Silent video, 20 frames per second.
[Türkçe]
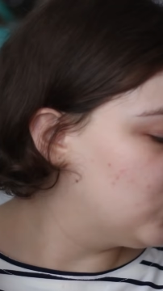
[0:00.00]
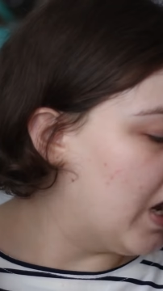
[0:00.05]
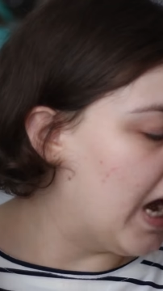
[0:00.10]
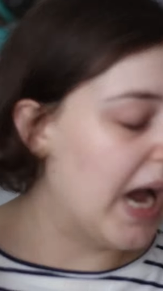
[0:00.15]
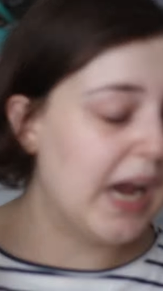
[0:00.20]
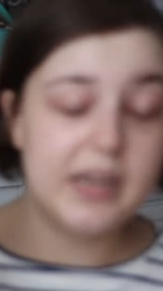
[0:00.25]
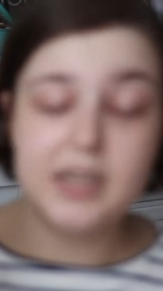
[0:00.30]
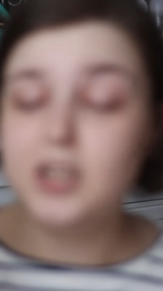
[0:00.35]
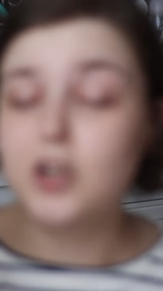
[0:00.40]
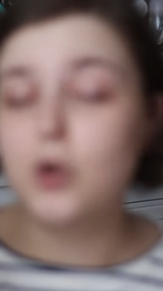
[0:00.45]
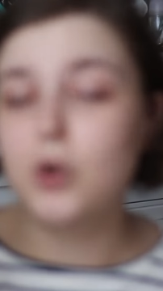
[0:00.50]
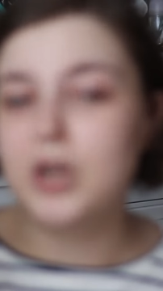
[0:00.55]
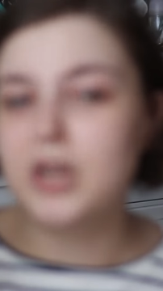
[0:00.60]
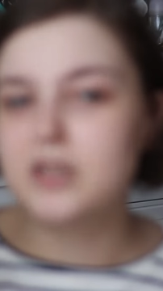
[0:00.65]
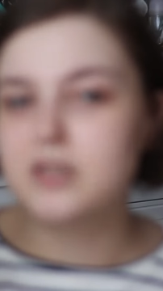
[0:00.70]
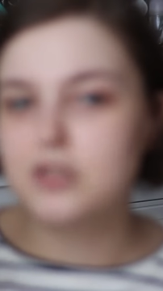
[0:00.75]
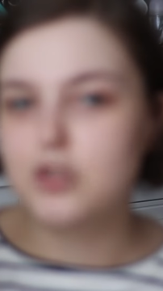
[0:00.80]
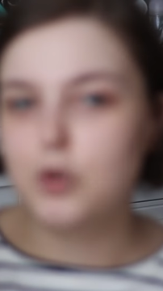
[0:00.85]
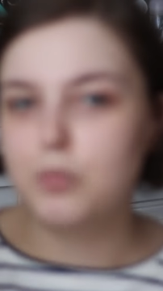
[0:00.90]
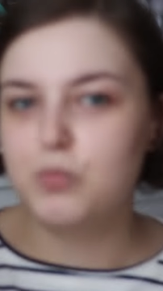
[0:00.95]
aynı
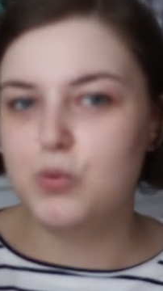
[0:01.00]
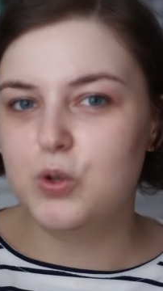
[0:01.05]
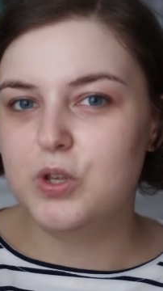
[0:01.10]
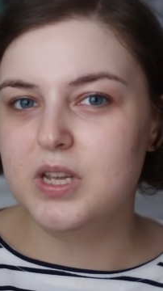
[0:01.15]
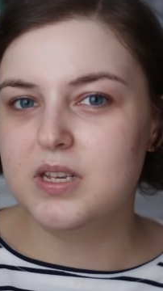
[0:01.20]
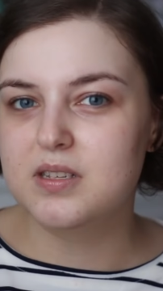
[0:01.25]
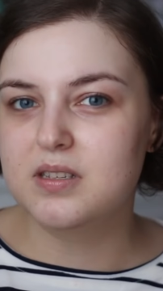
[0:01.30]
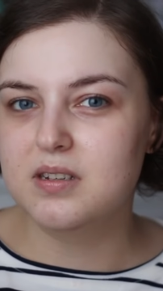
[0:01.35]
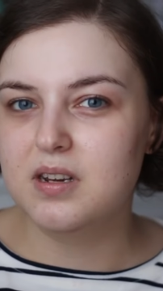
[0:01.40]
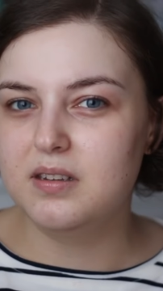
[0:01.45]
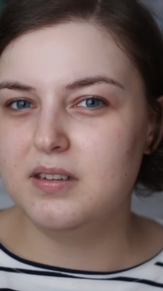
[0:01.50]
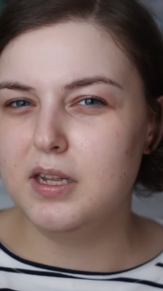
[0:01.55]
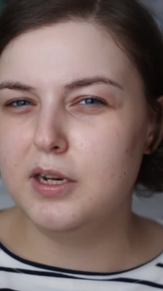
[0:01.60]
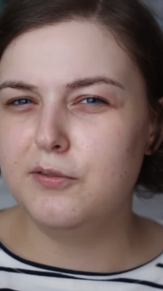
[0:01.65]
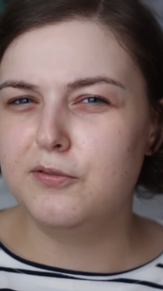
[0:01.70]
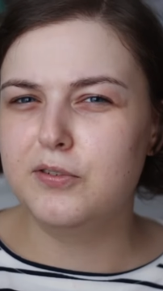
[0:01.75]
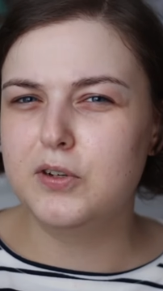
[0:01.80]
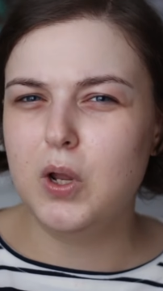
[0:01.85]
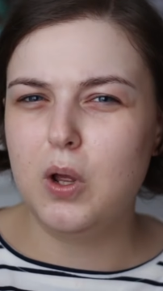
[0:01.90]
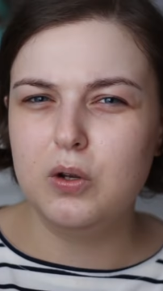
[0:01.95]
koleksiyon bünyesinde değil
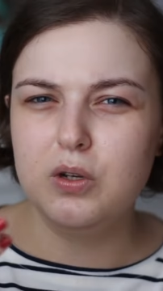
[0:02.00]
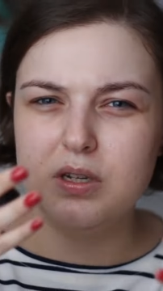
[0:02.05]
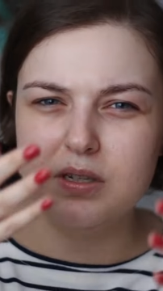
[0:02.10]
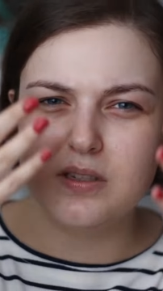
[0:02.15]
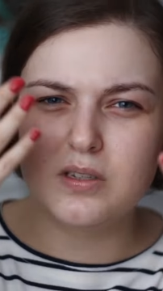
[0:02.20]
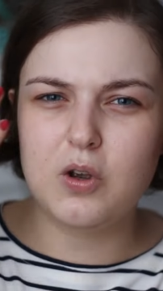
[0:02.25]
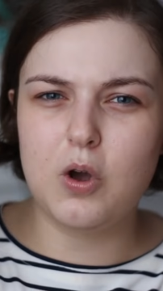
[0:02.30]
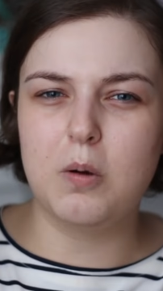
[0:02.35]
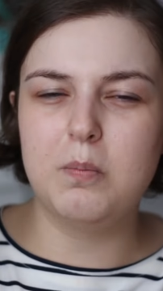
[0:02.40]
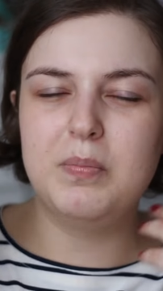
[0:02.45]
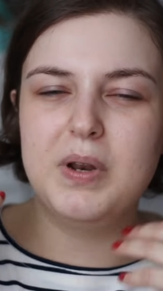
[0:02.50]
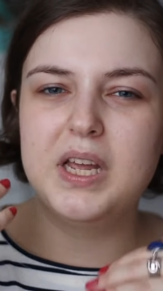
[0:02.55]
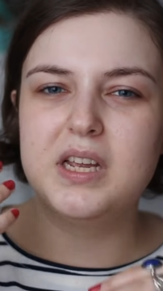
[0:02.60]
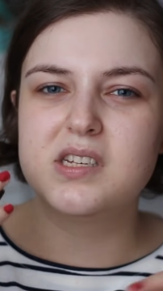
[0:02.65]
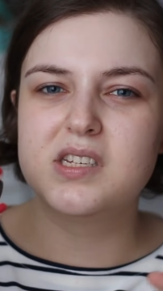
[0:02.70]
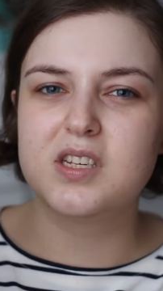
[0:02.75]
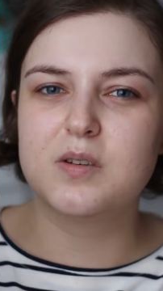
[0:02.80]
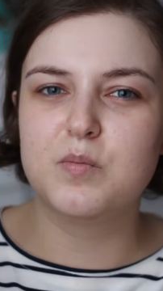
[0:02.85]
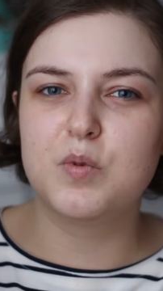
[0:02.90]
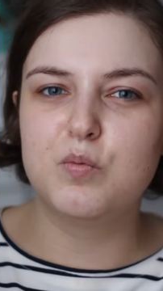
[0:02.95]
Flawless
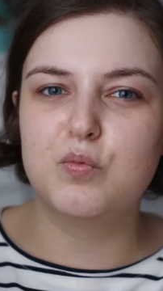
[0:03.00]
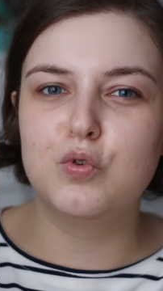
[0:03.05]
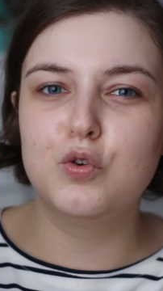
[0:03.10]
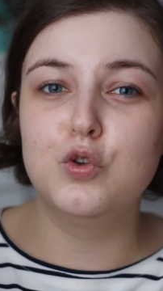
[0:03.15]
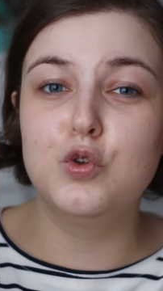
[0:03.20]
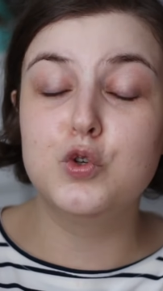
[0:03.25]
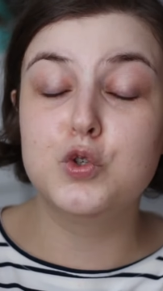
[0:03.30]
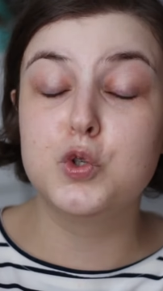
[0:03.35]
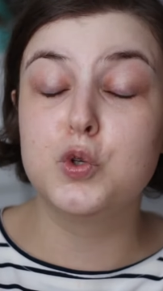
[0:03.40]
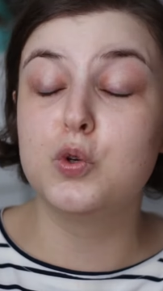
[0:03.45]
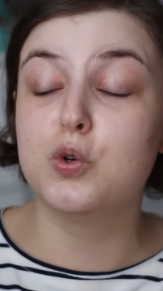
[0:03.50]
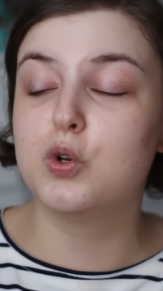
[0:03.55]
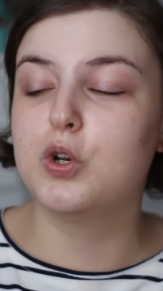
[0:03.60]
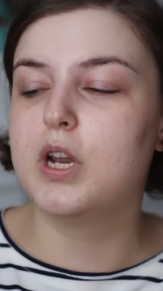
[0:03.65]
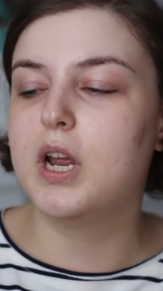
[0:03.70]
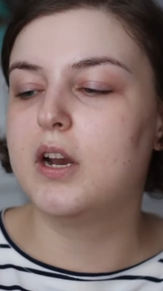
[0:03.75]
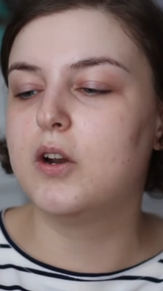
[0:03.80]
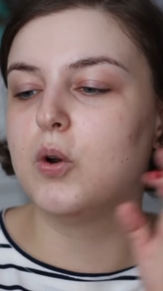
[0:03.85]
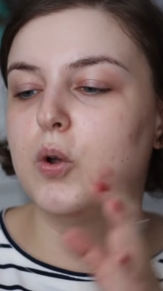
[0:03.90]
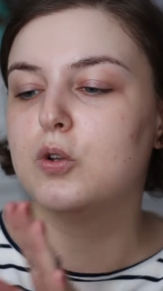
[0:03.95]
Complexion mu bu yüz
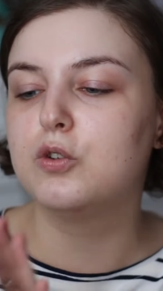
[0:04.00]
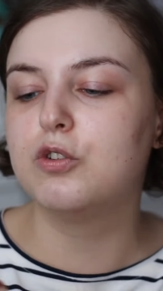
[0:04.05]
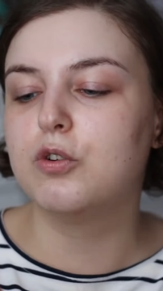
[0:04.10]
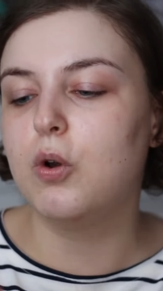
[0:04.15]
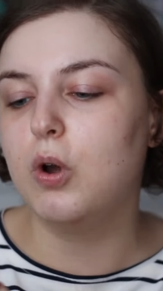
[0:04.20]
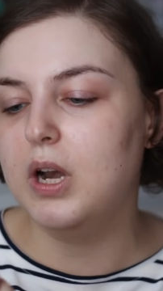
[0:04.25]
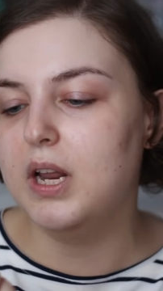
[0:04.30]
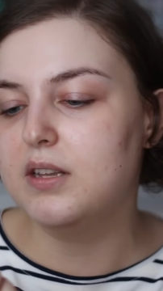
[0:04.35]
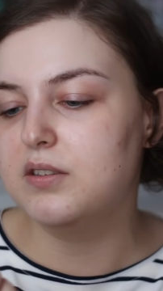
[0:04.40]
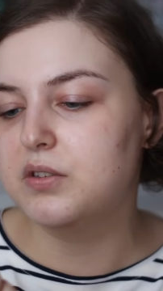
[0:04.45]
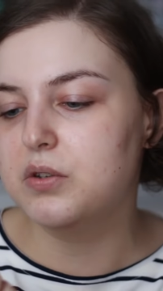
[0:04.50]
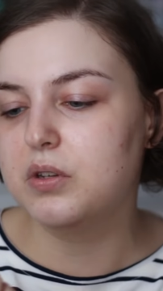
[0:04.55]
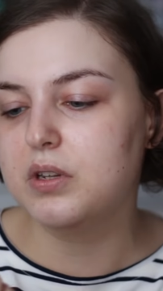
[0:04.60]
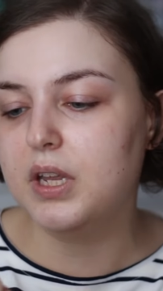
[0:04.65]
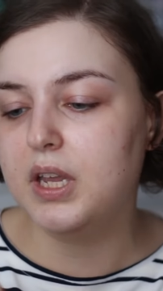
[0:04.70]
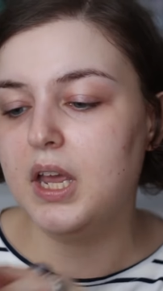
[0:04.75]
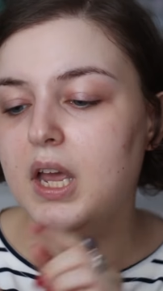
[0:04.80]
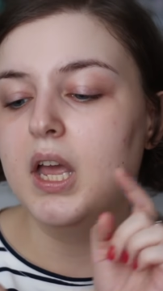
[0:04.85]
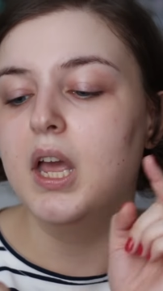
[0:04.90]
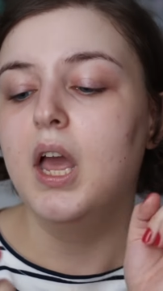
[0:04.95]
ürünlerin olduğu
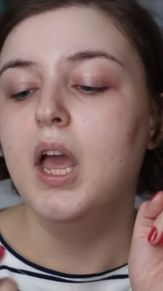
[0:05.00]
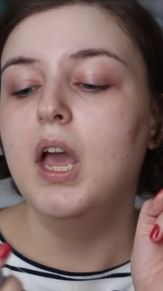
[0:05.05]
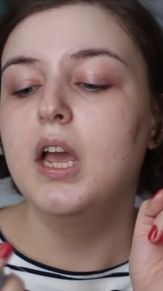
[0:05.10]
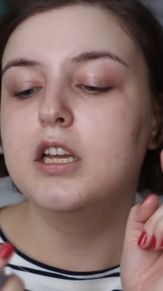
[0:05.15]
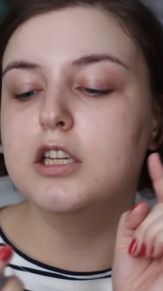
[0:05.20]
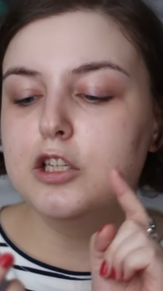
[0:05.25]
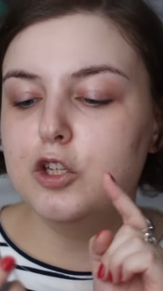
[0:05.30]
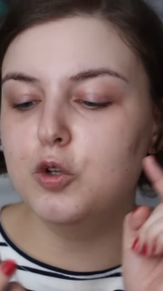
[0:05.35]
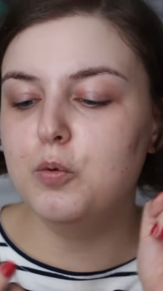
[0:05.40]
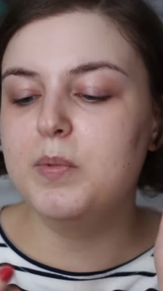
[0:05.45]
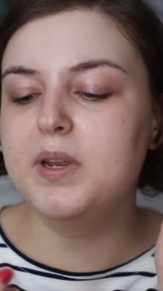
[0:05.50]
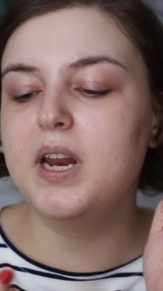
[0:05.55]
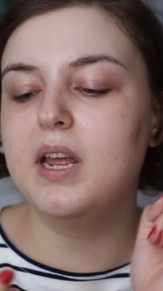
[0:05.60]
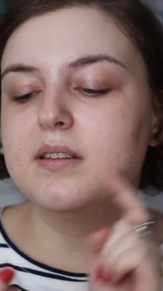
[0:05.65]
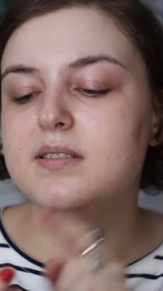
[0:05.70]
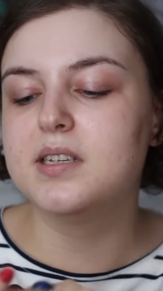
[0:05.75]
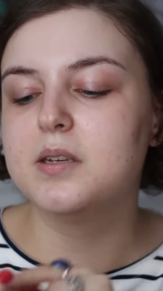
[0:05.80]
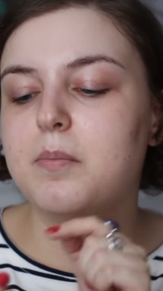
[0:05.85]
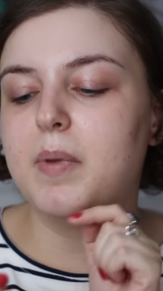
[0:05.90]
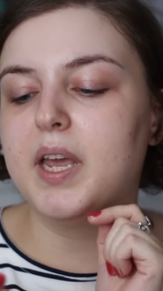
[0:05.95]
koleksiyondaki Illuminating